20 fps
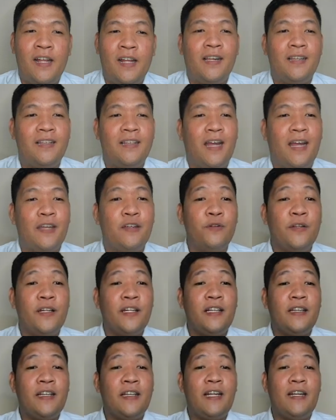
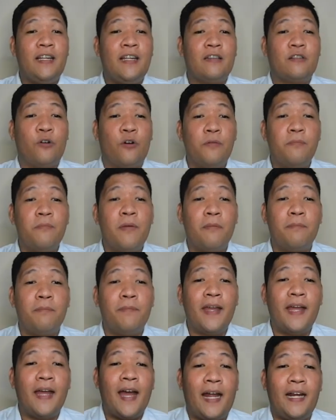Layunin din nitong
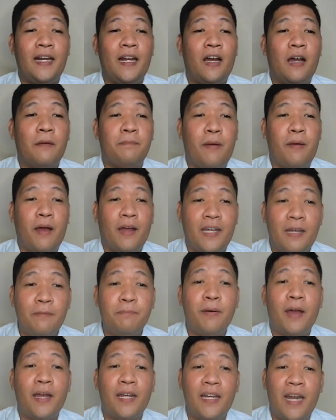magbigay ng
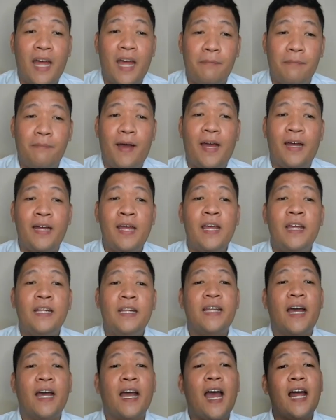kapaki-pakinabang
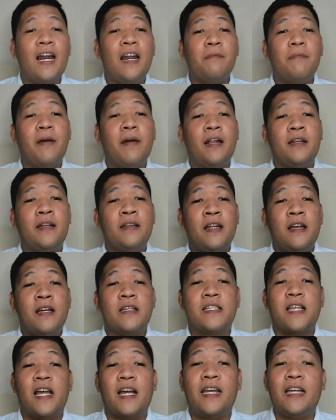na kaalaman
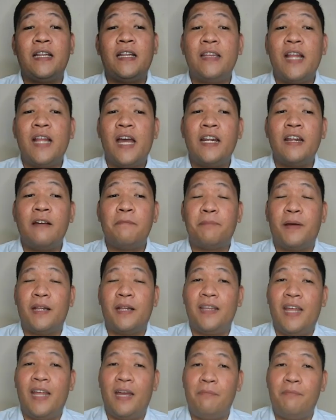sa gitna ng
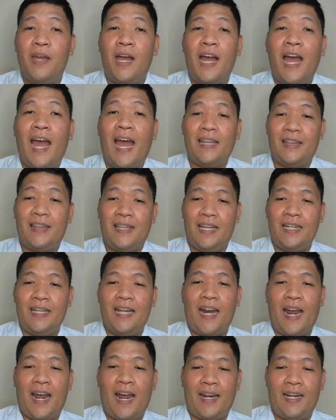pandemyang ating
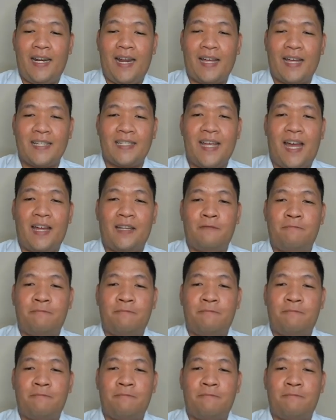nararanasan.